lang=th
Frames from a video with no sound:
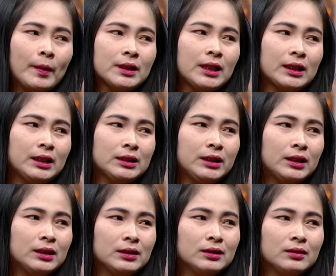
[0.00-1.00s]
กลับมาจากลิขสิ
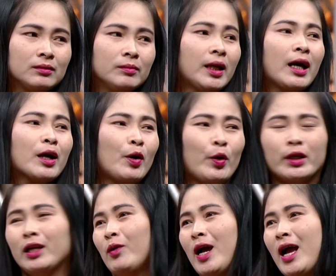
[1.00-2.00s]
ทธิ์นั่งกอด
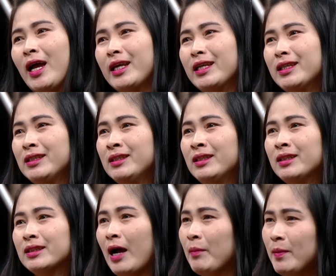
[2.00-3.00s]
กันร้องไห้
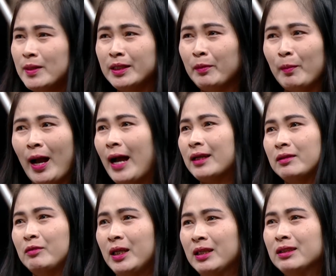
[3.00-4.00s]
ทั้งไม่มีสักบาท
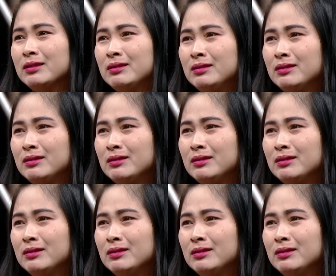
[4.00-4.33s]
วันนั้น